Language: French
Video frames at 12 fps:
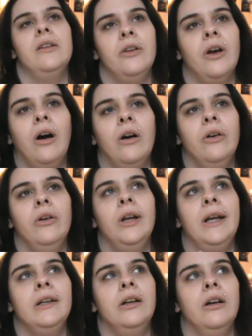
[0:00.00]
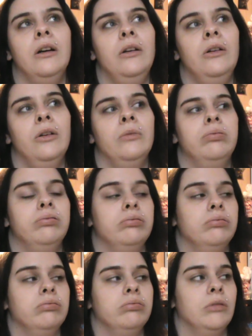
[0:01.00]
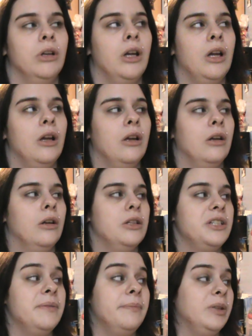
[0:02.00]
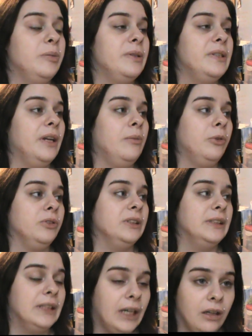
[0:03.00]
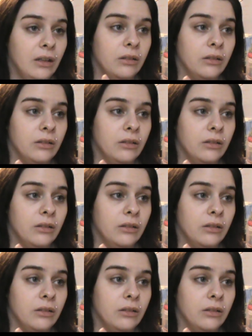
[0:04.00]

Non, euh, l'alcool, euh, j'aime pas spécialement ça.